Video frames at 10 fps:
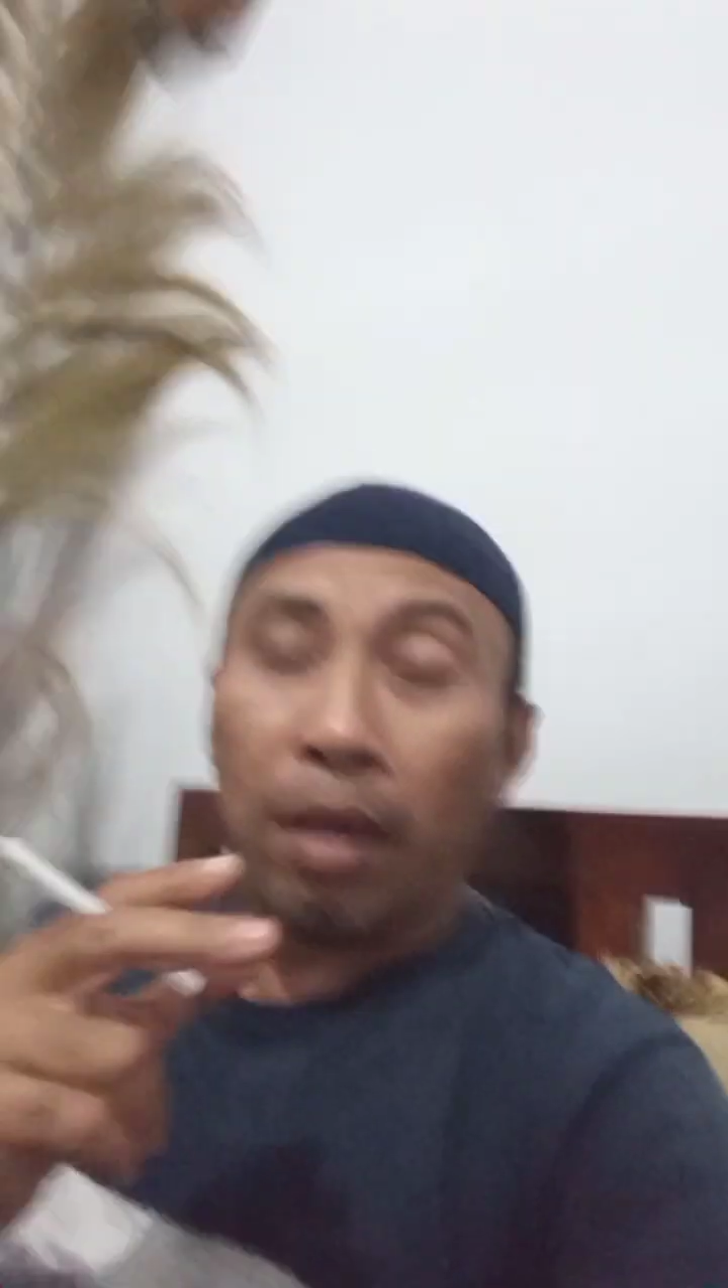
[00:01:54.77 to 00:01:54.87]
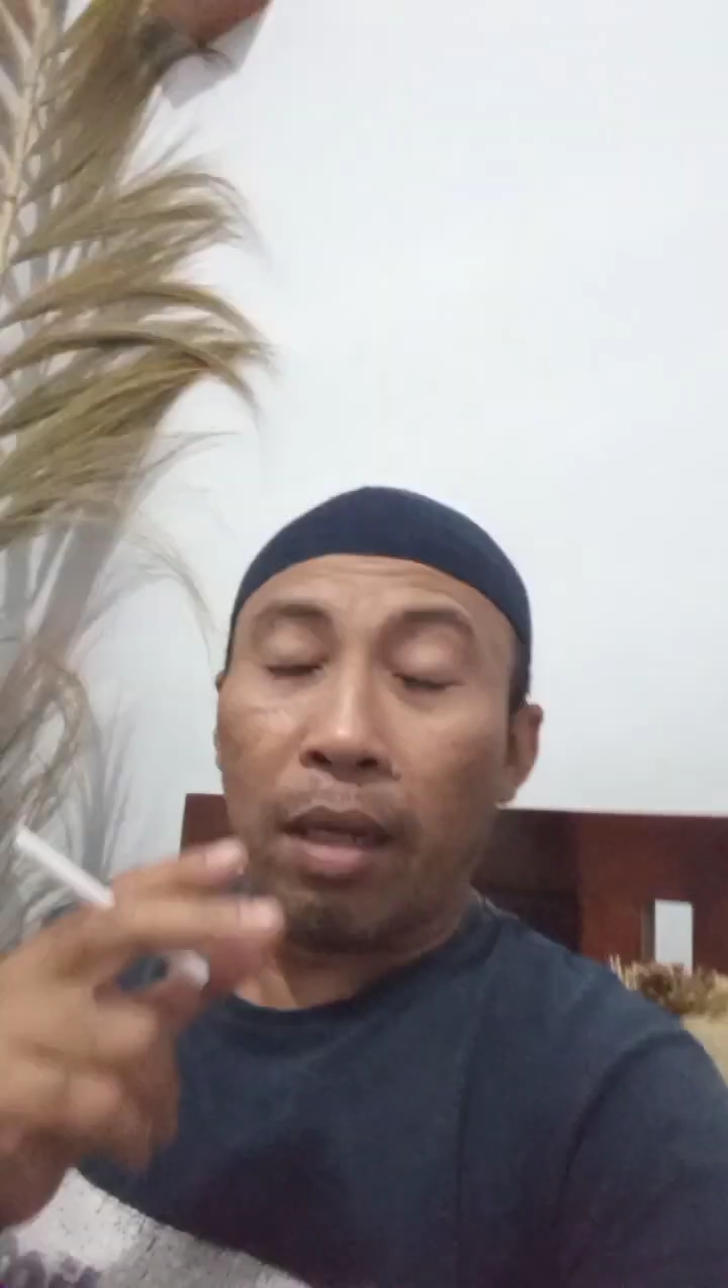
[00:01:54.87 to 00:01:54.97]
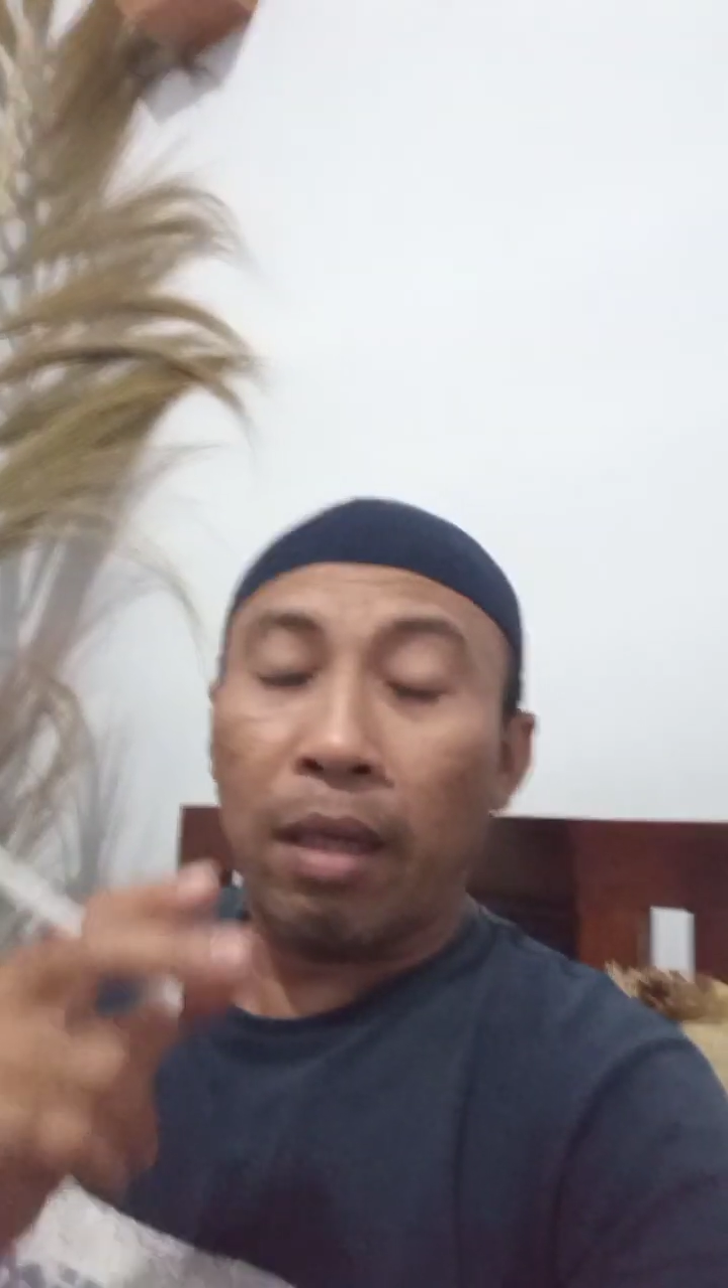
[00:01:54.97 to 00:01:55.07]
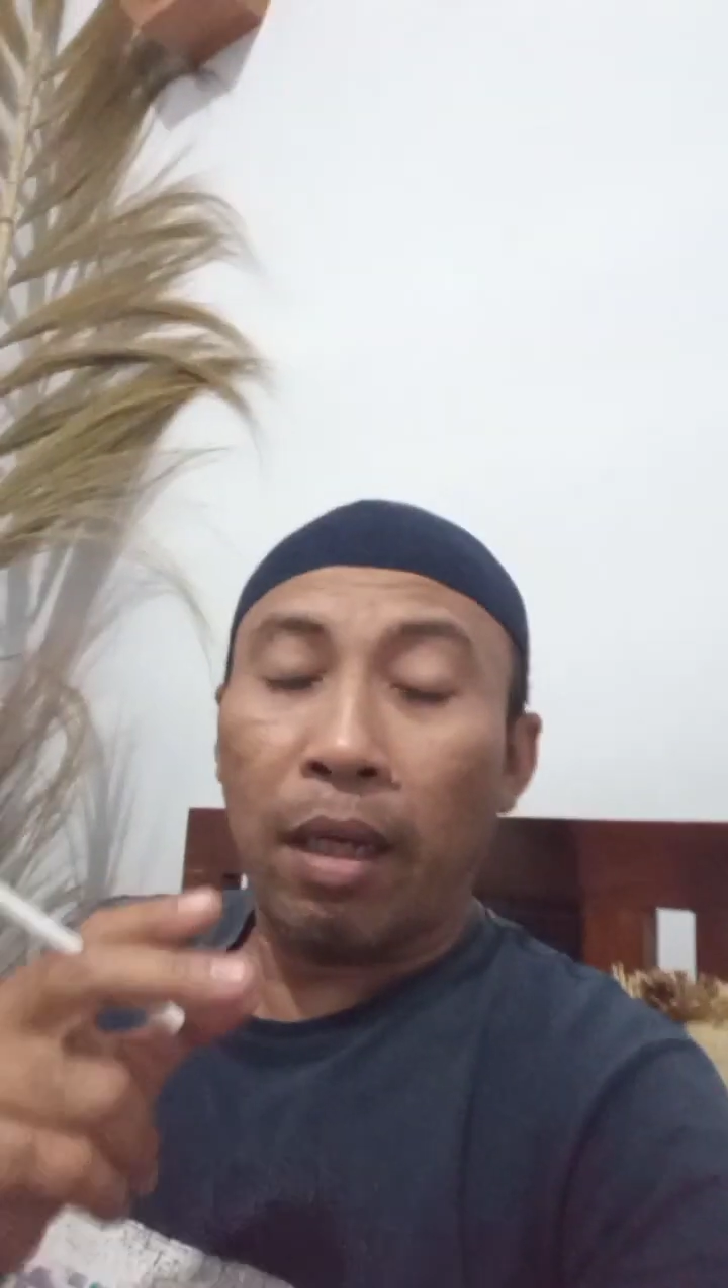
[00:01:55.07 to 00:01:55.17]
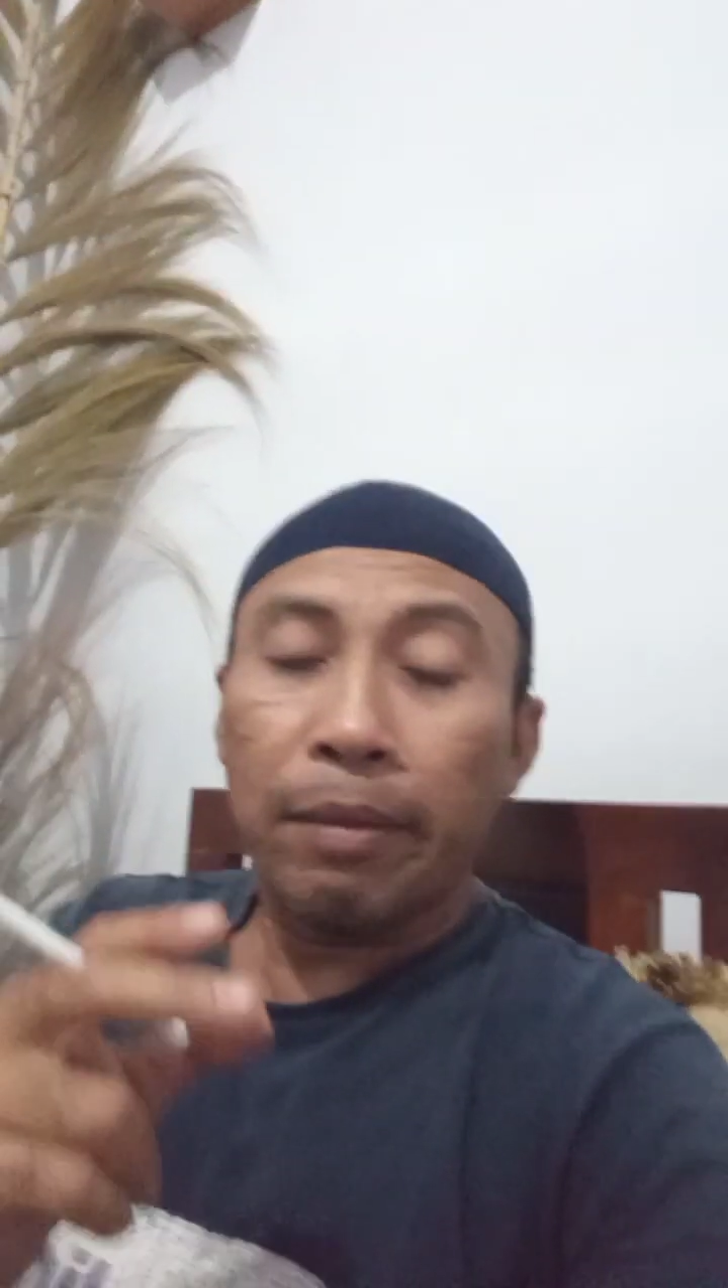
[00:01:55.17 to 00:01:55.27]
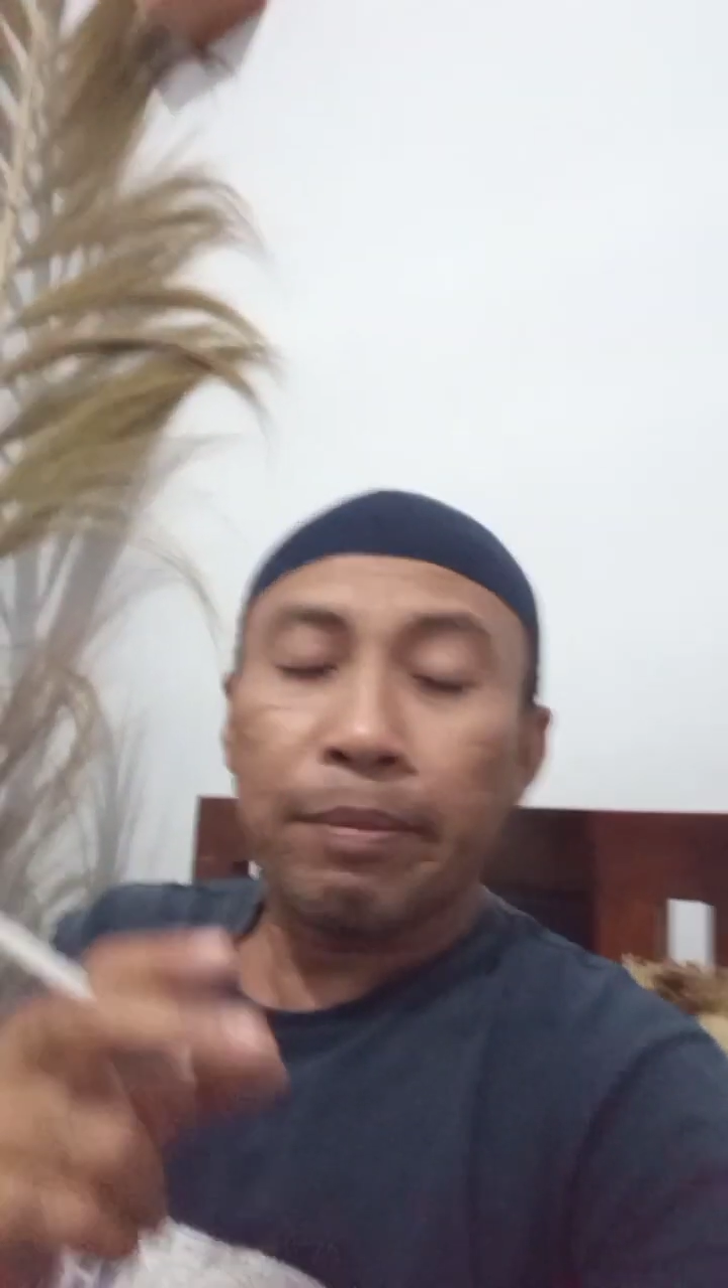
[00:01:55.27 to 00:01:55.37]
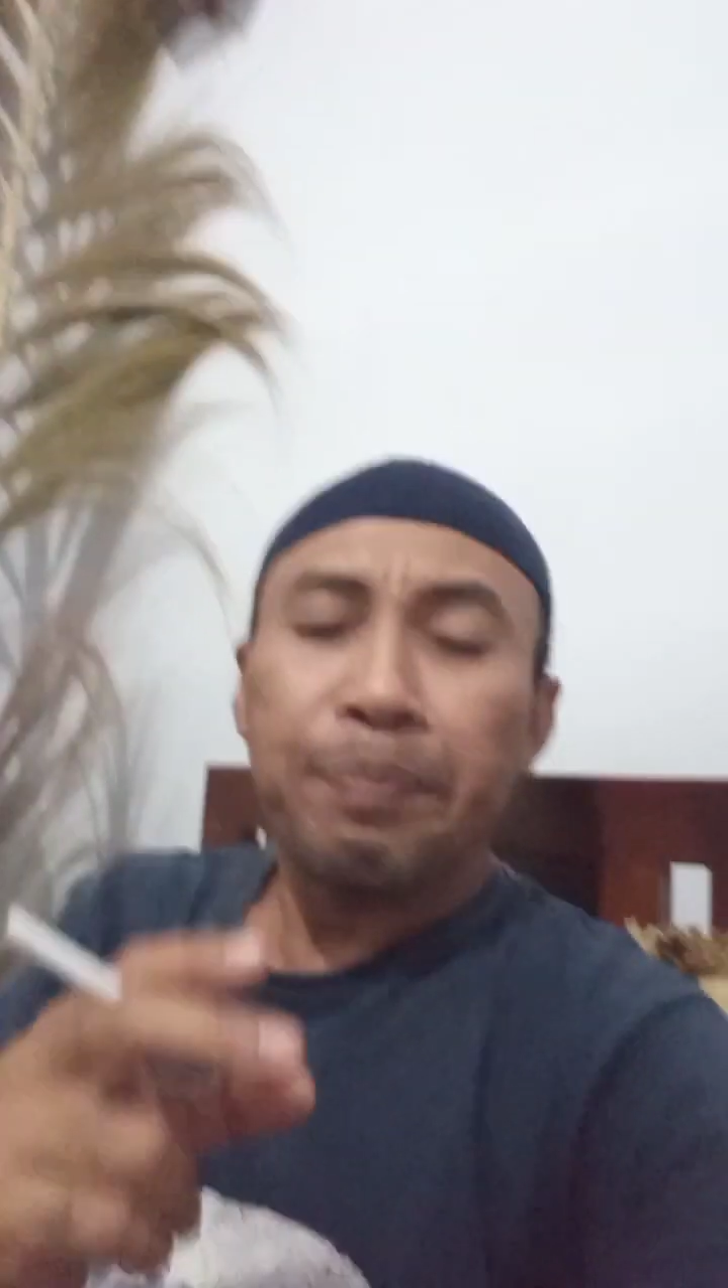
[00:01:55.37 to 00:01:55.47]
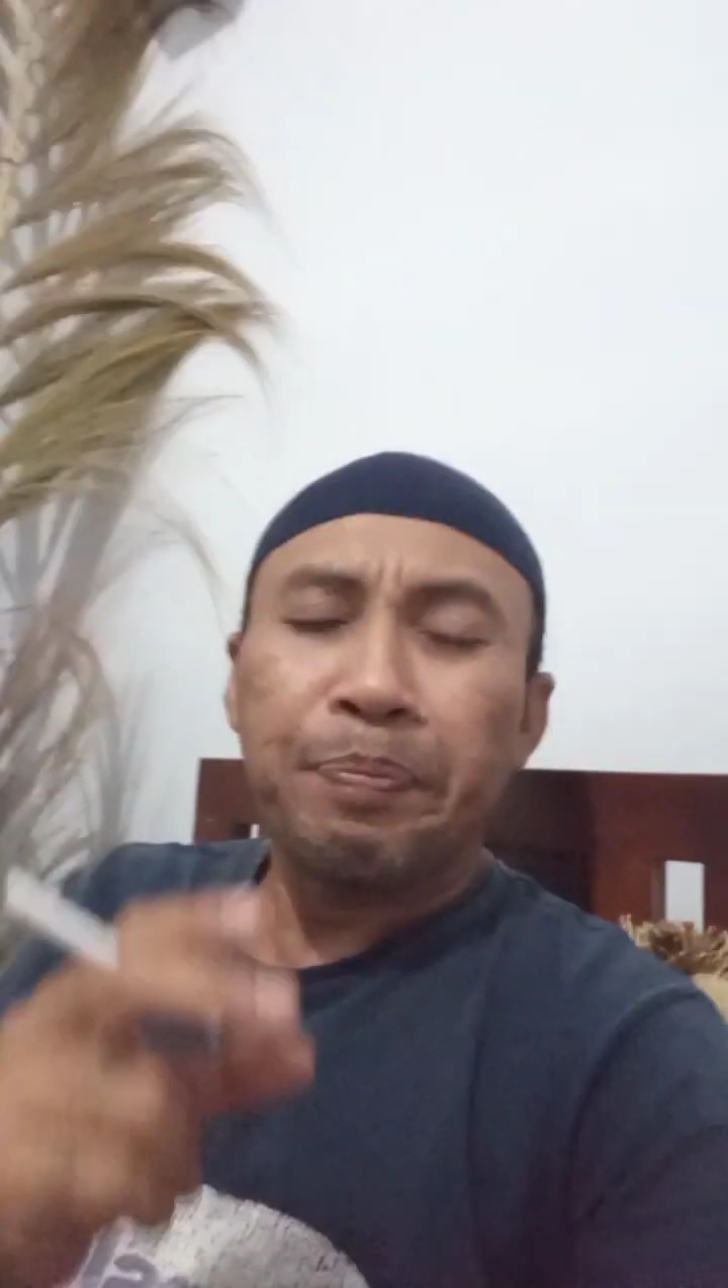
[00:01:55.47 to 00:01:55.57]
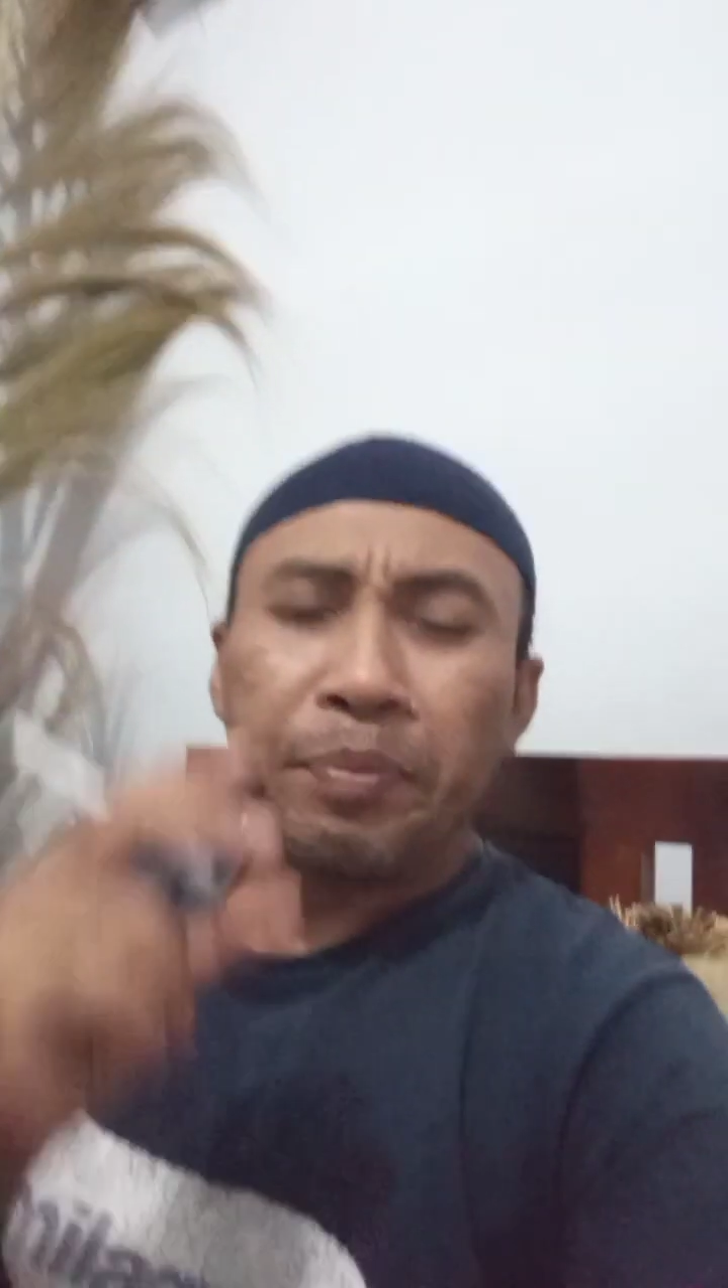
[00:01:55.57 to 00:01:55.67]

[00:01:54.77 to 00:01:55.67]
adalah